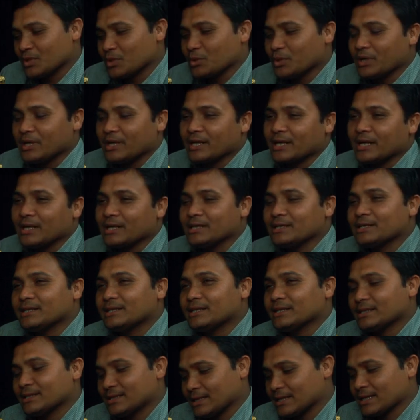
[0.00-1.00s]
তো এখানে
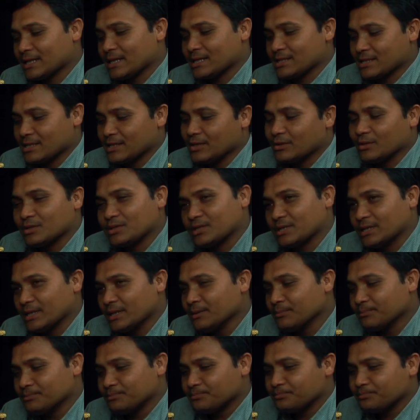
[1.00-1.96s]
যেটি যে কাজটি হচ্ছে